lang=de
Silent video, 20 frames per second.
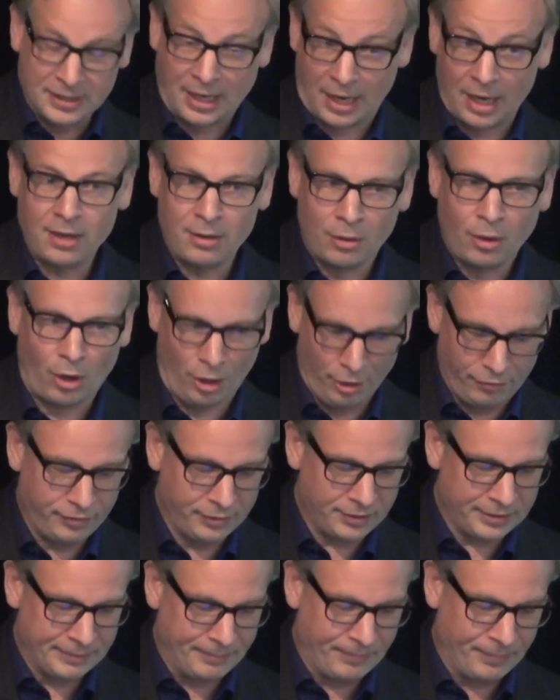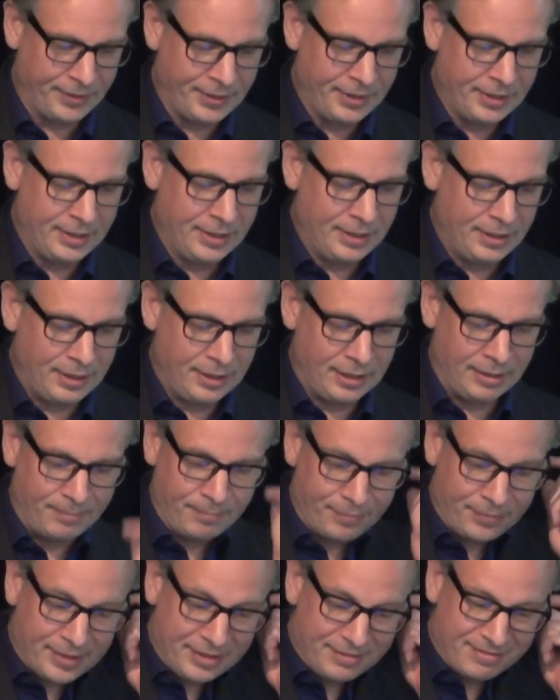Ja, häufig.
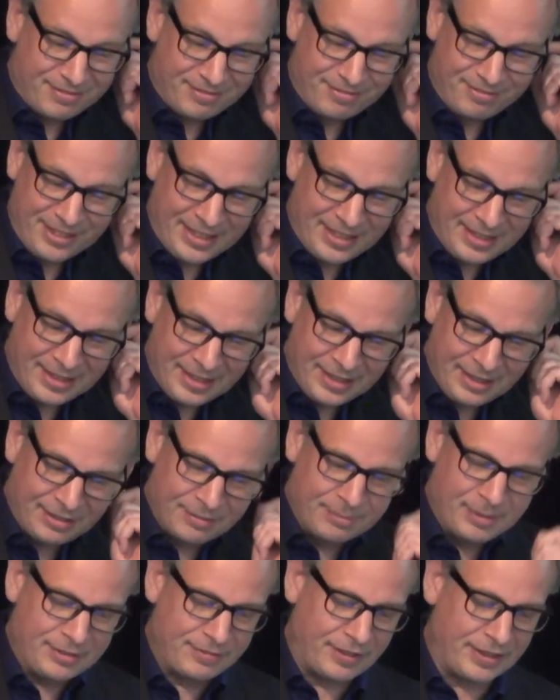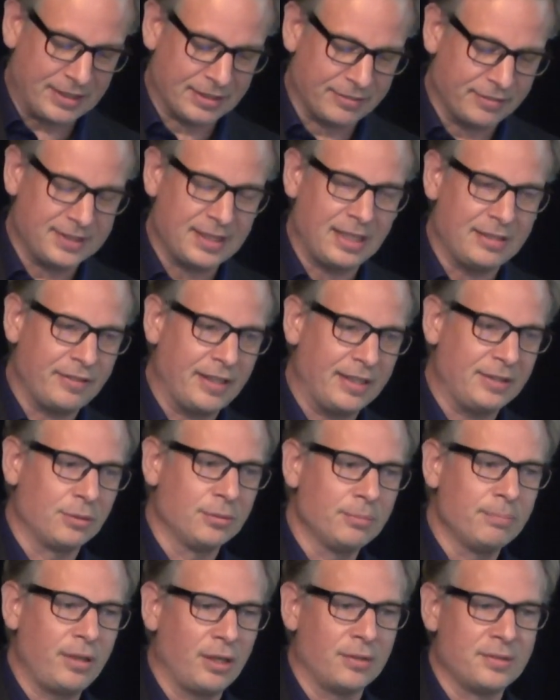Ähm, wie, mit welcher Gewissheit werden
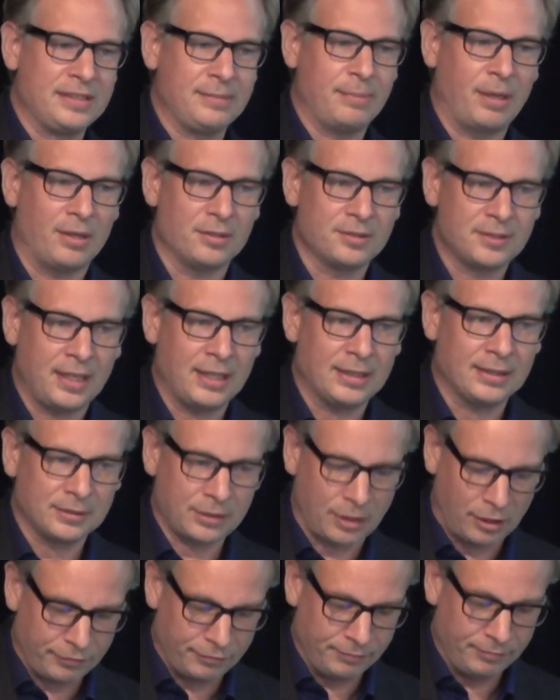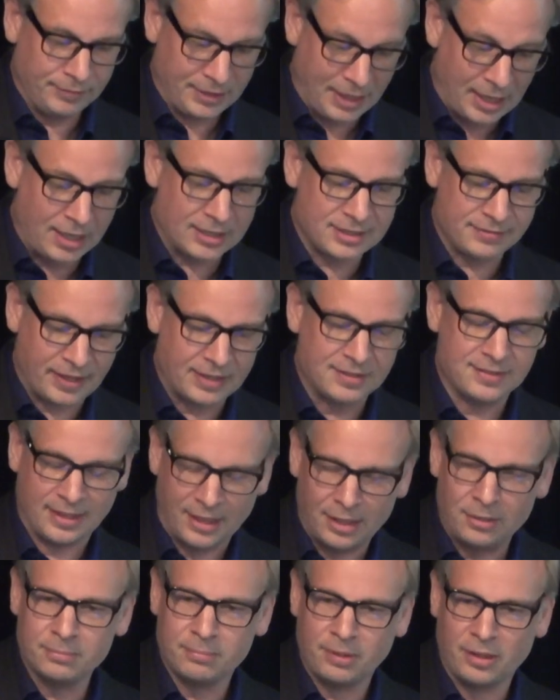unplausible Aussagen getroffen? Ja, es werden
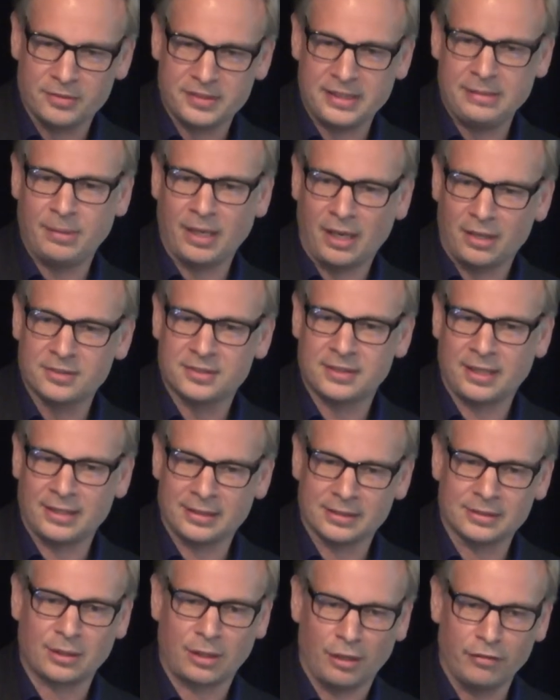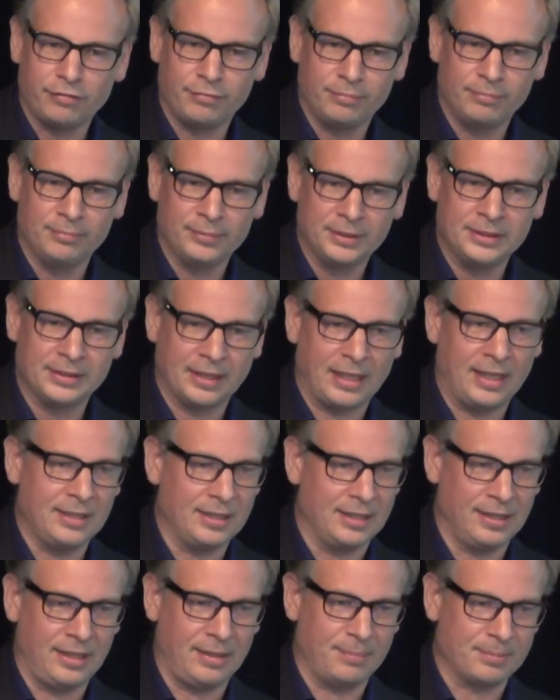sehr unplausible Aussagen getroffen mit
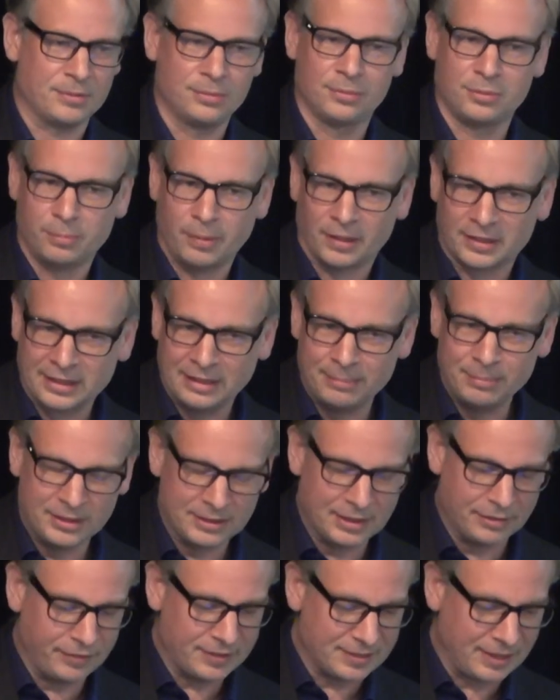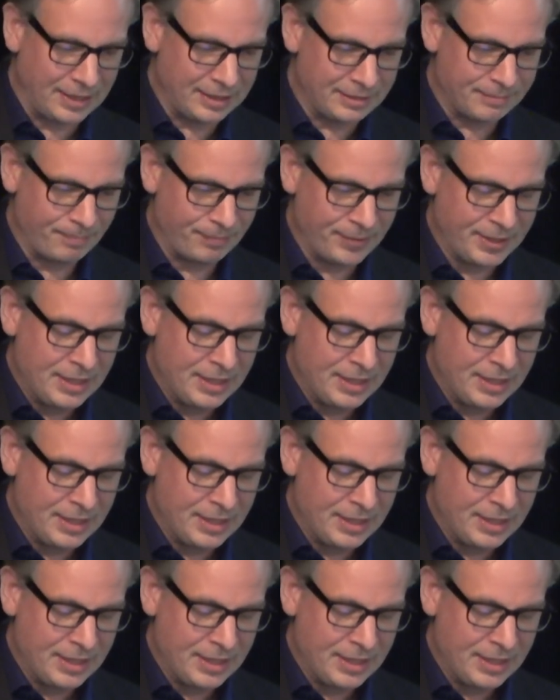einer absolut übertriebenen Gewissheit.